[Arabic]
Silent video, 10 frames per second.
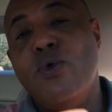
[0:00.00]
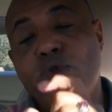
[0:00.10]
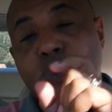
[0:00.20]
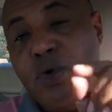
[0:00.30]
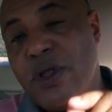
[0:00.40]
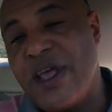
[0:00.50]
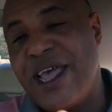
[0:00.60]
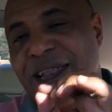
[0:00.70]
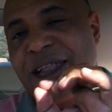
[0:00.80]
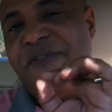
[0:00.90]
وجود
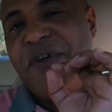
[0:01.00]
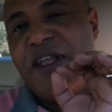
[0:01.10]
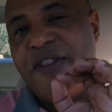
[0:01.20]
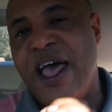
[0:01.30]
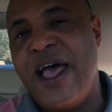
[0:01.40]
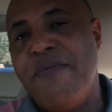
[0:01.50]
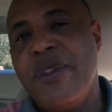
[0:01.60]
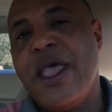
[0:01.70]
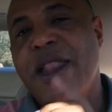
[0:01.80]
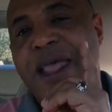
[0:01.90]
خلل في النظام
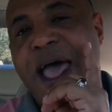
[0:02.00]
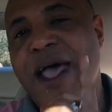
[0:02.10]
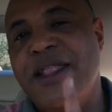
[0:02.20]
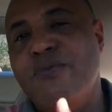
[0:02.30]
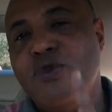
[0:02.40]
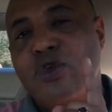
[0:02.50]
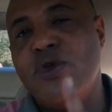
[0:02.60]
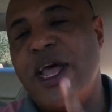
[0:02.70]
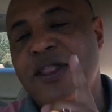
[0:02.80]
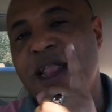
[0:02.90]
لعدم
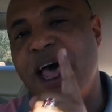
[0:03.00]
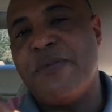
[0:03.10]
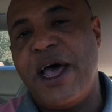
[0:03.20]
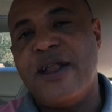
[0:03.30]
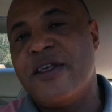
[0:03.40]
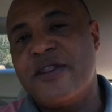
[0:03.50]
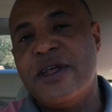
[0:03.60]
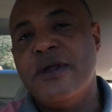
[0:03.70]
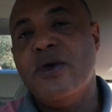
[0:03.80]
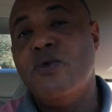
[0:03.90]
وجود هذه الاربع
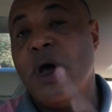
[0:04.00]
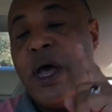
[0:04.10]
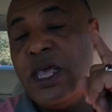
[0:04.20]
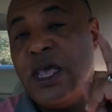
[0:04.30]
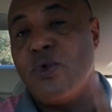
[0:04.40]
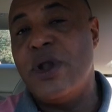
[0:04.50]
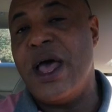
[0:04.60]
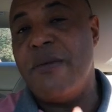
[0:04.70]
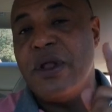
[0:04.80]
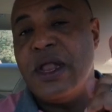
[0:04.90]
عناصر وهي
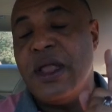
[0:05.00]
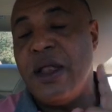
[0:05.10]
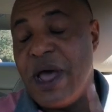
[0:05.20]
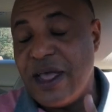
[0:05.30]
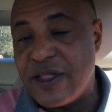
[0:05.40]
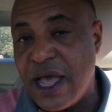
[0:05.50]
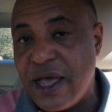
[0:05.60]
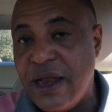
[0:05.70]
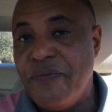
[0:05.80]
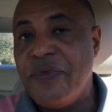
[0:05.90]
كلها من الماء
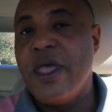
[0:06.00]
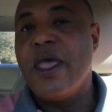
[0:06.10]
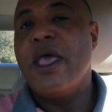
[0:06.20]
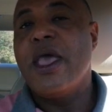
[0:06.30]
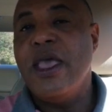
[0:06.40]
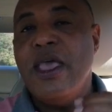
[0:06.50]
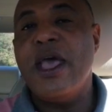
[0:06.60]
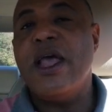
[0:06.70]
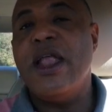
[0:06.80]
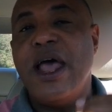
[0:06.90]
الساخن
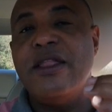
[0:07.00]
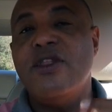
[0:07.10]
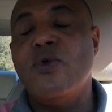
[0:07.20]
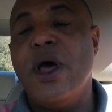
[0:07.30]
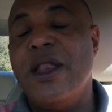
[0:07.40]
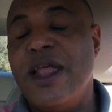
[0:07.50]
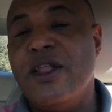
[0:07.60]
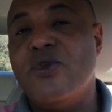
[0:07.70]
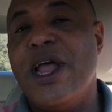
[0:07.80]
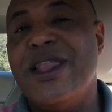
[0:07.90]
هي
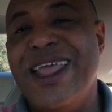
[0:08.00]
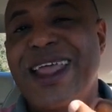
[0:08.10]
التي تؤدي